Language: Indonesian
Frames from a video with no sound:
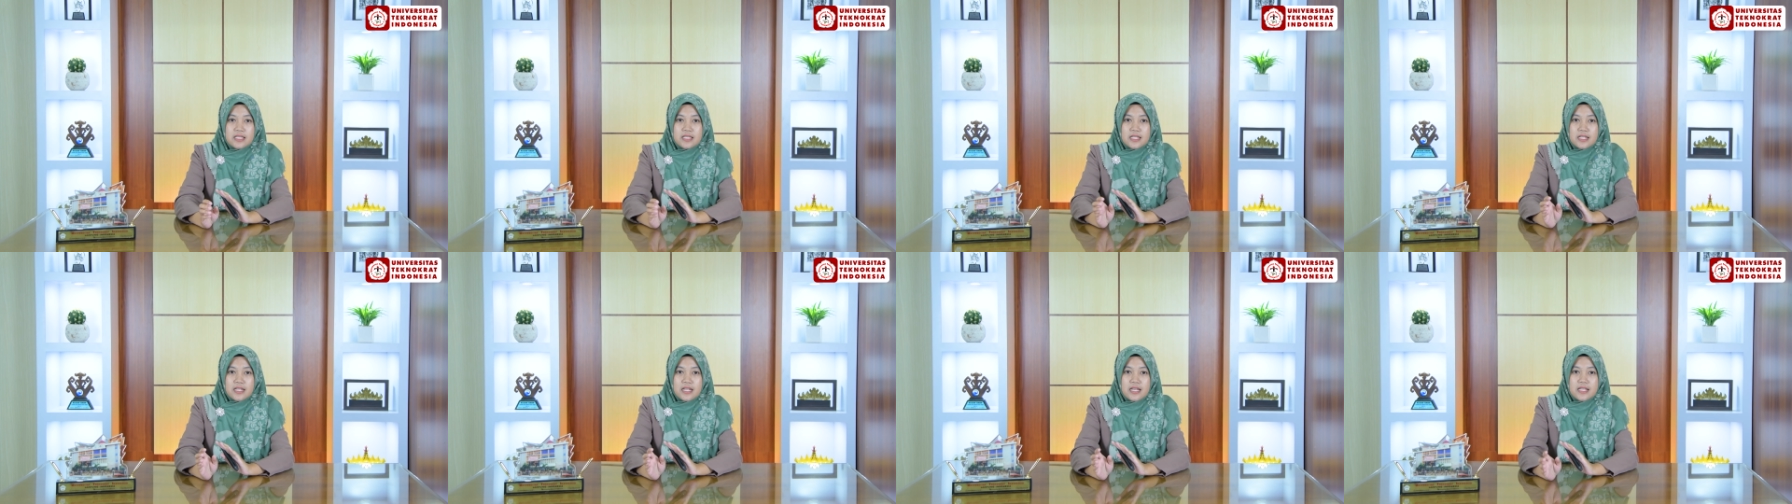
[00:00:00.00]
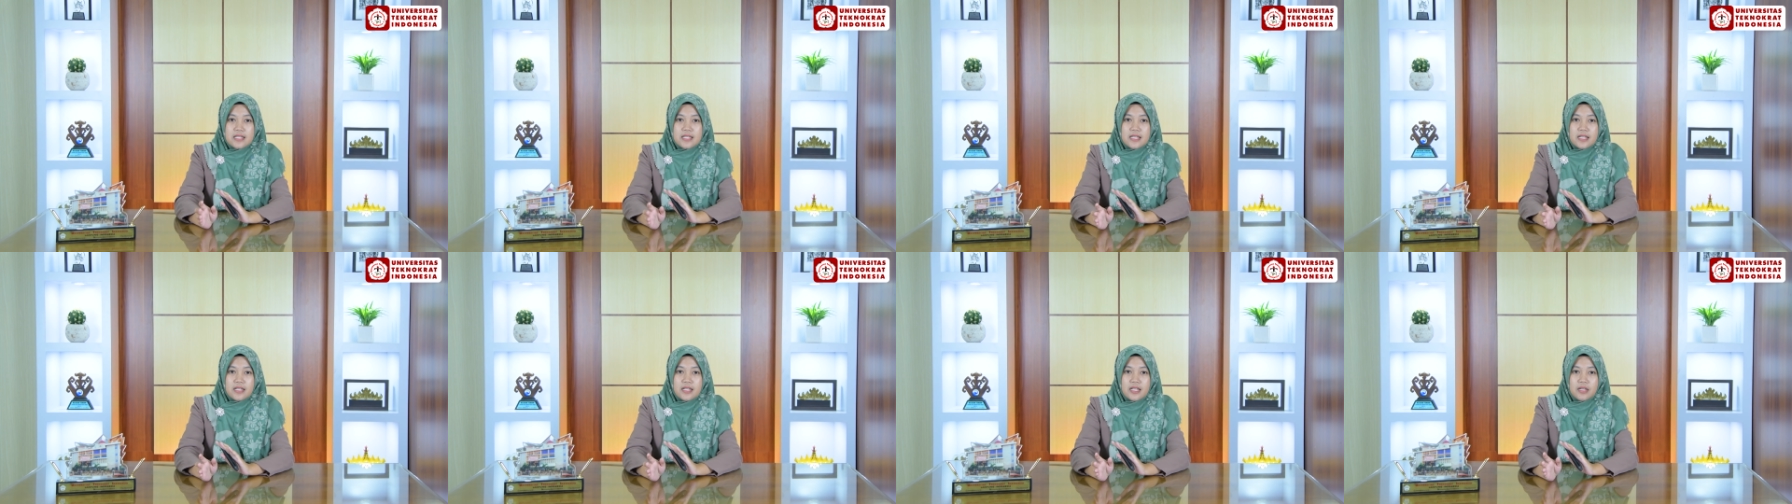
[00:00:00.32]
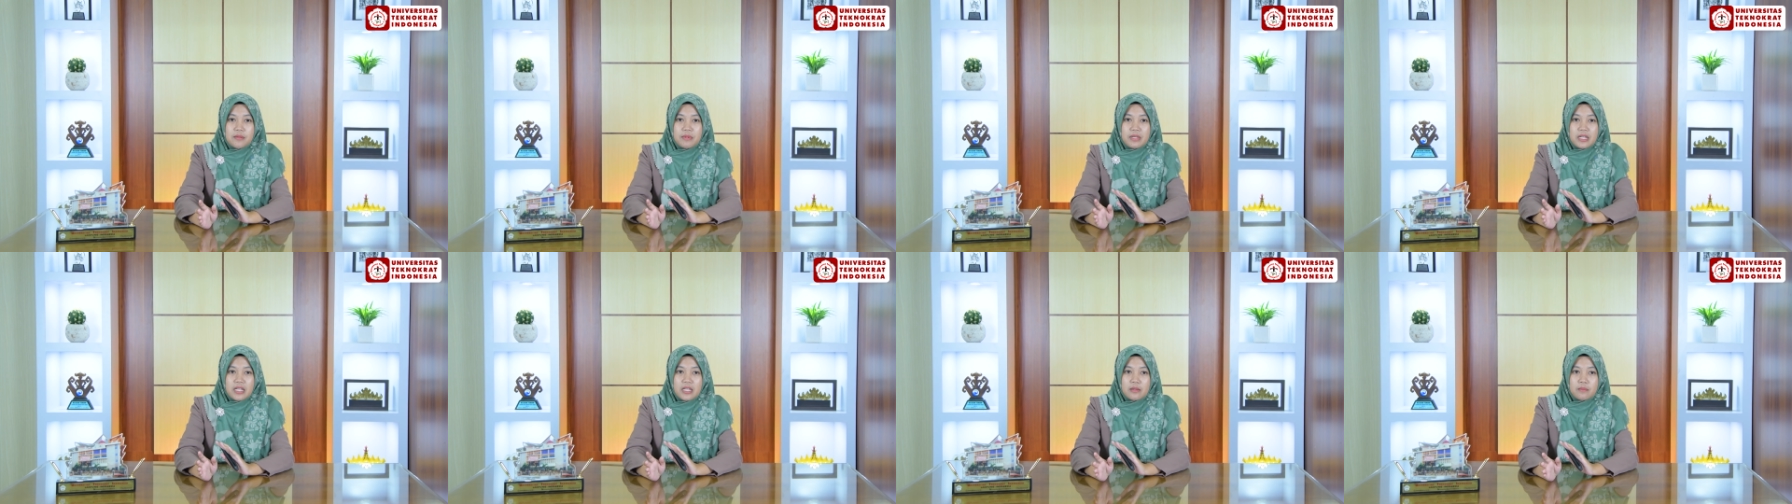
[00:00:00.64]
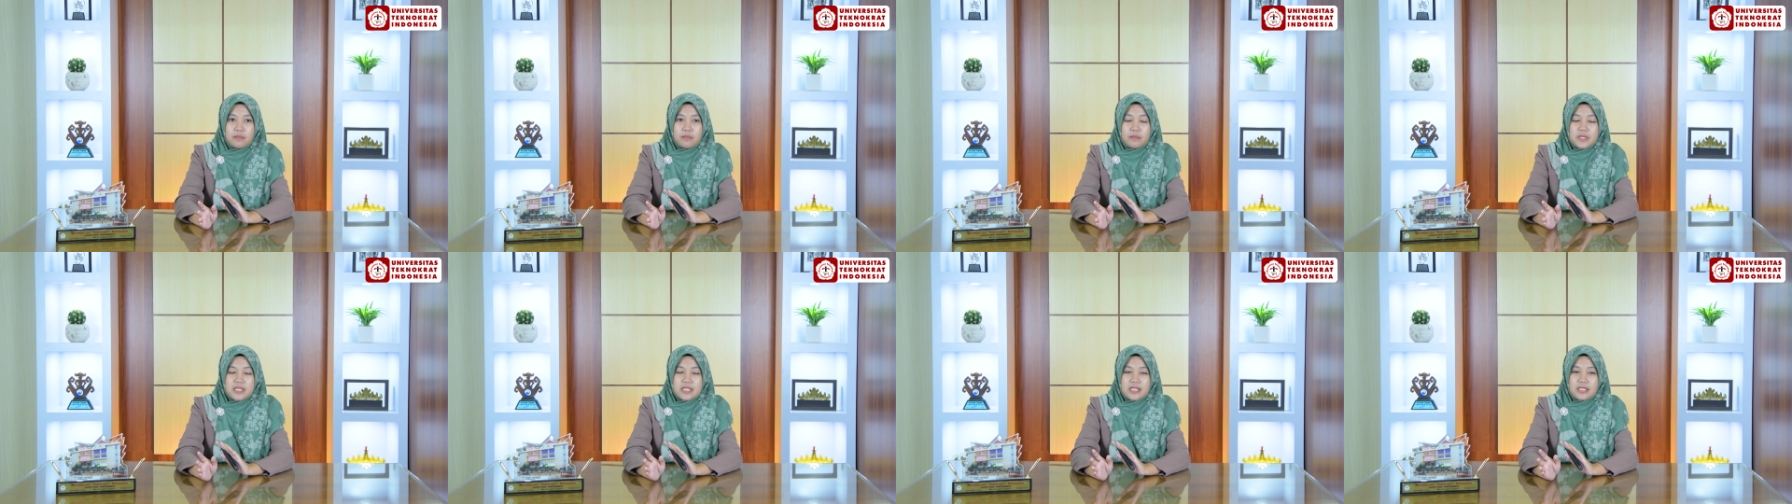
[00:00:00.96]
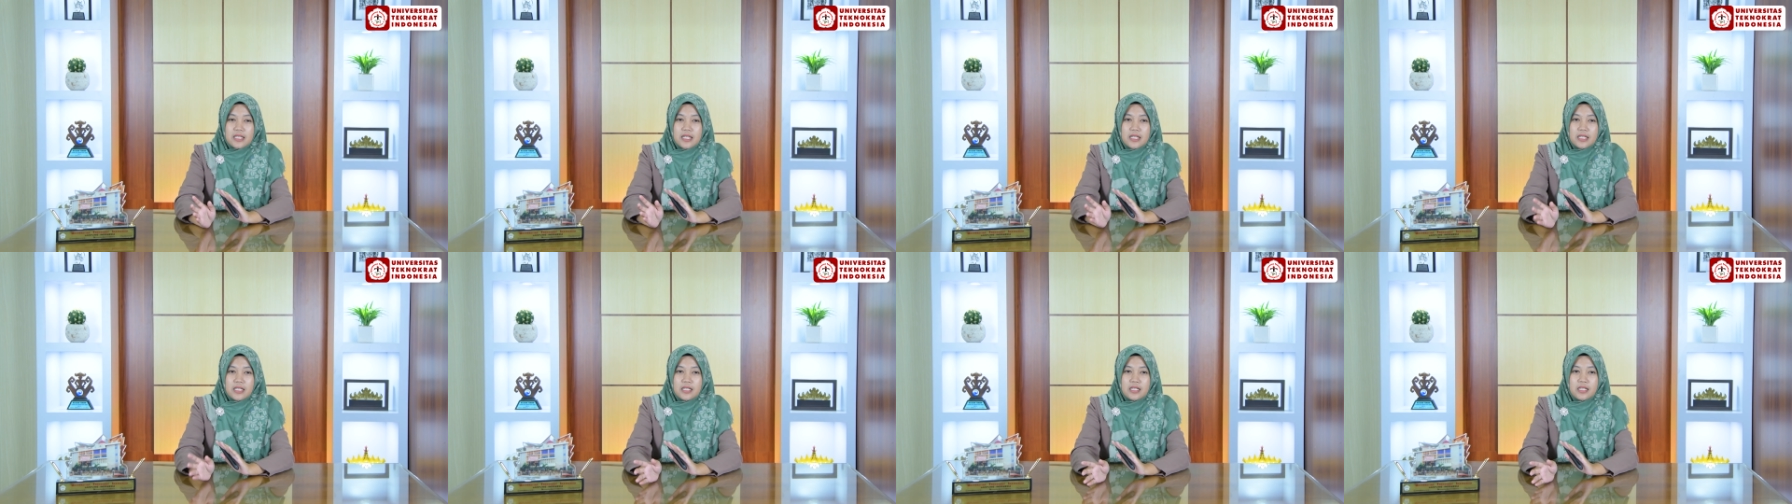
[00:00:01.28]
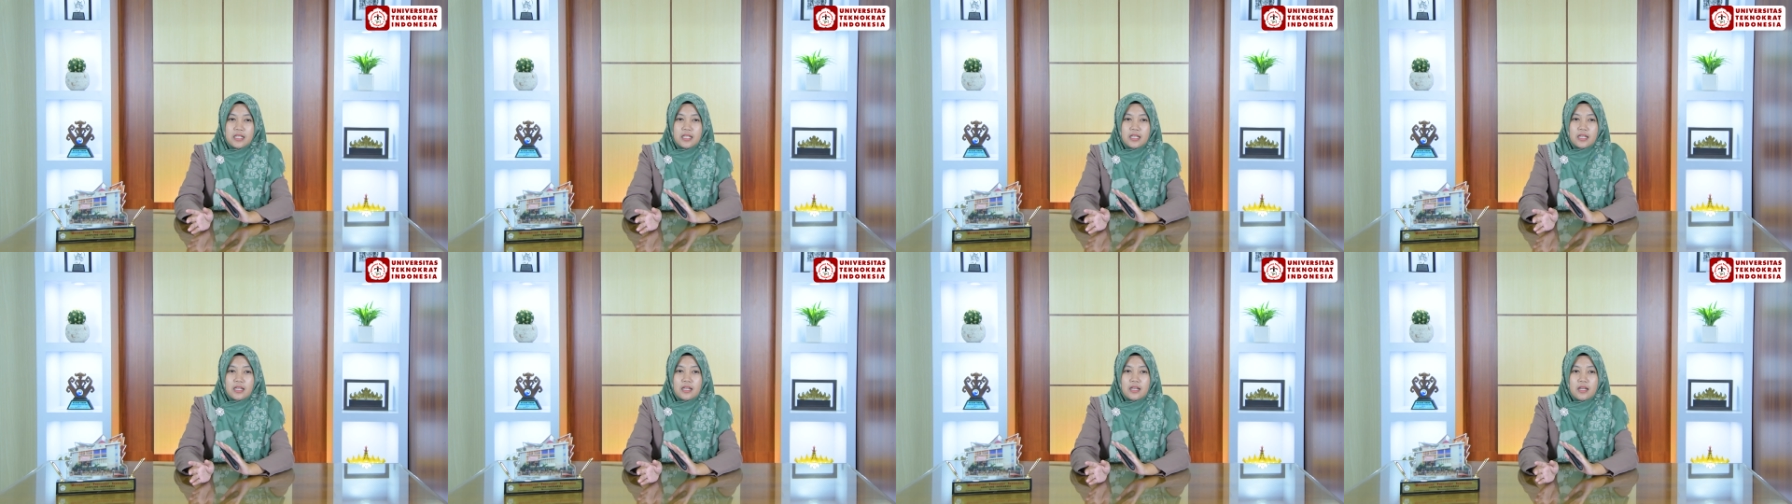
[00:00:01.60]
kecerdasan dan minat peserta
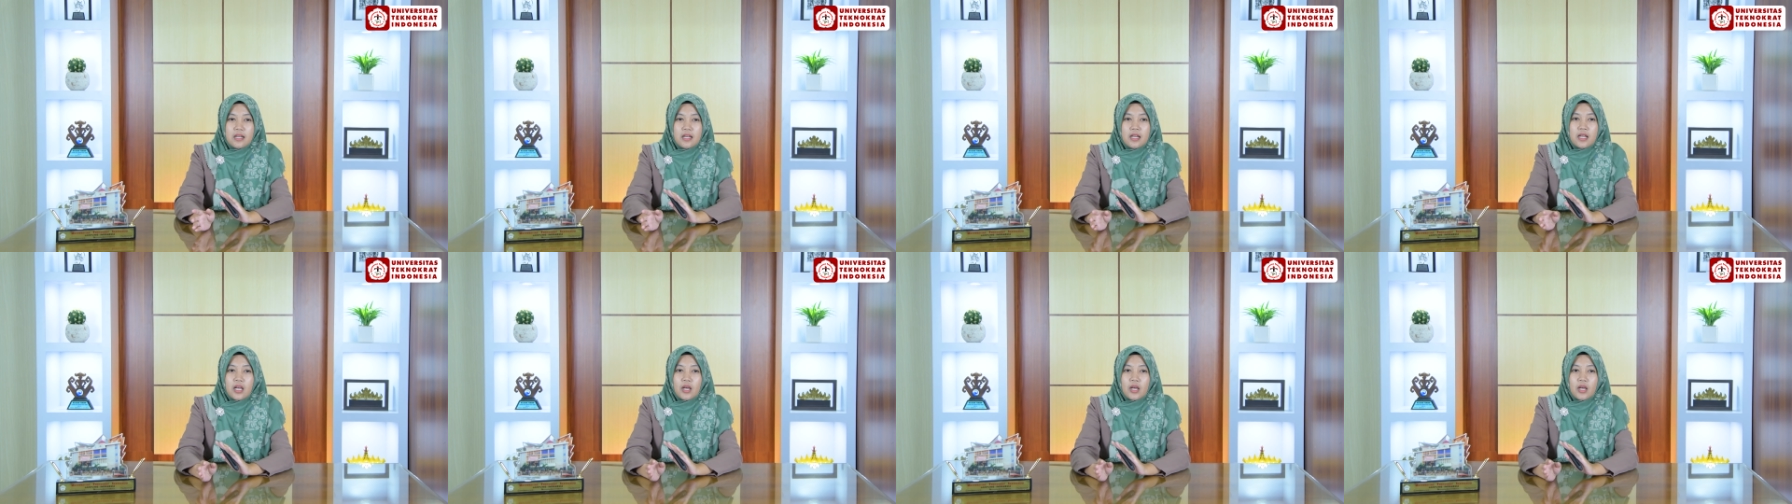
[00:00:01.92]
didik.